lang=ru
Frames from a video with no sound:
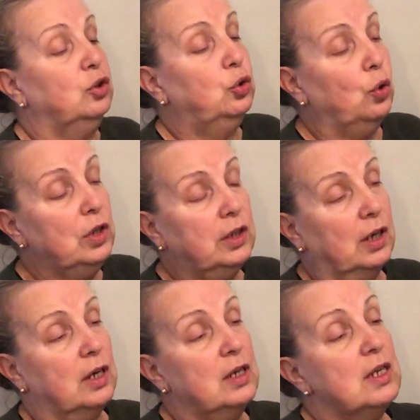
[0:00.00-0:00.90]

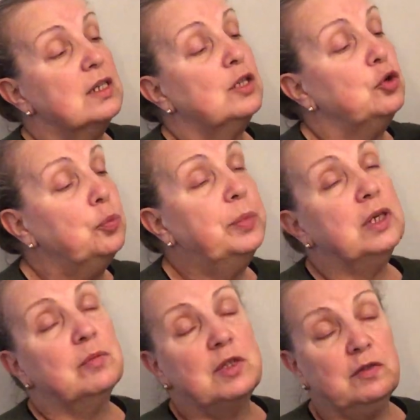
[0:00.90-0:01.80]
только с
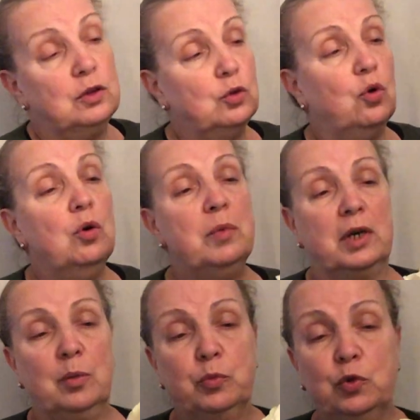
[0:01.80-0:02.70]
любым цветком
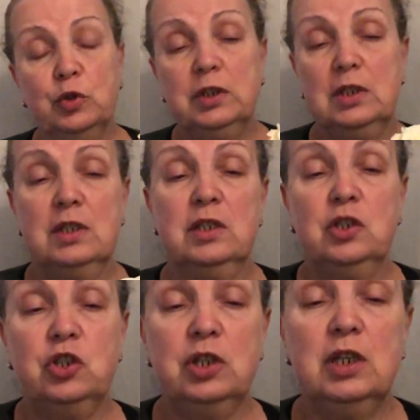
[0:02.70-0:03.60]
работаете
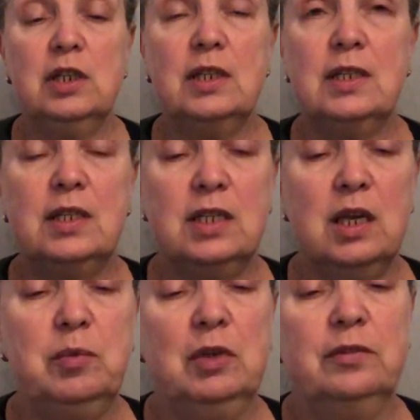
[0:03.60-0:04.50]
через
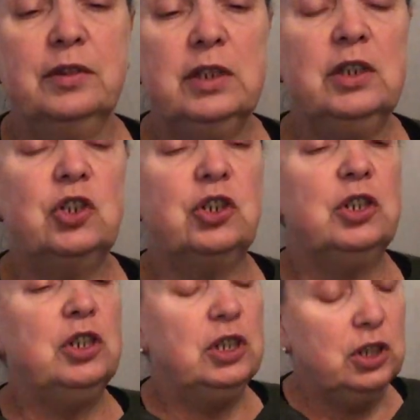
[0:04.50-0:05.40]
стебель,
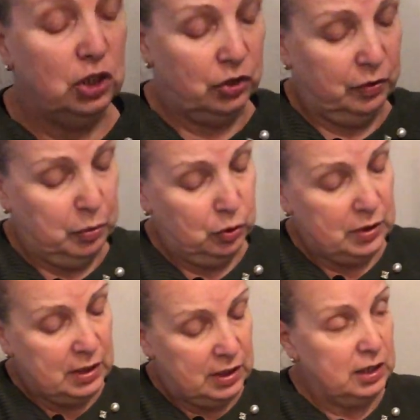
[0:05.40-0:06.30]
выше, ниже, вы
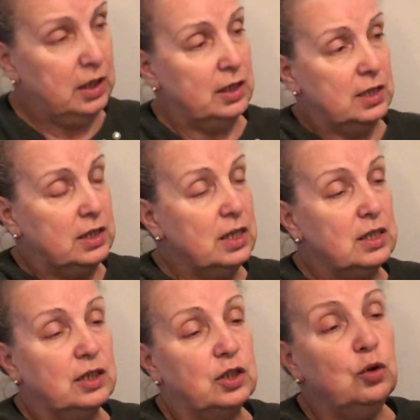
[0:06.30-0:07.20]
берете здесь,
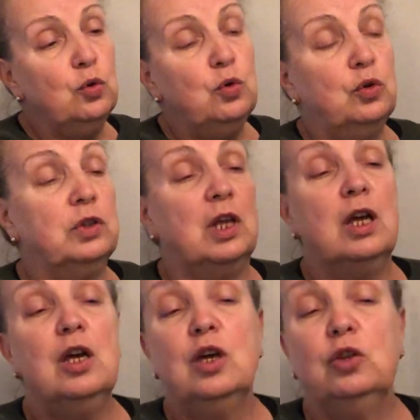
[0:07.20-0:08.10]
здесь, где угодно,
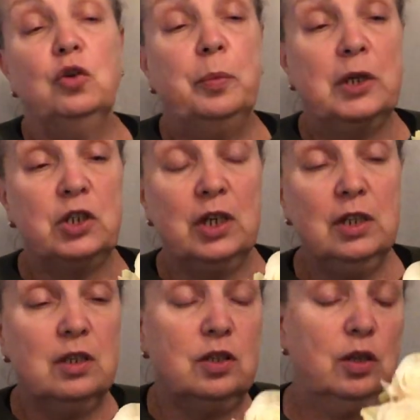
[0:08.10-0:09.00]
но,
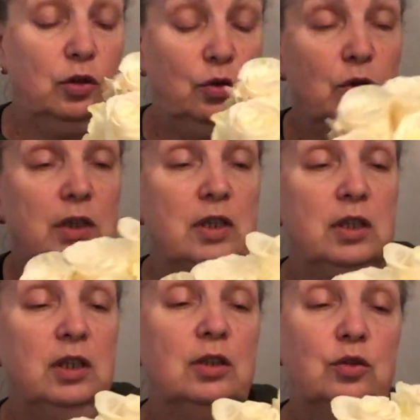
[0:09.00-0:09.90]
пожалуйста, только
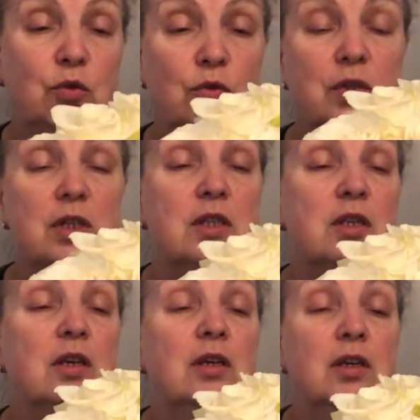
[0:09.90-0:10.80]
не трогайте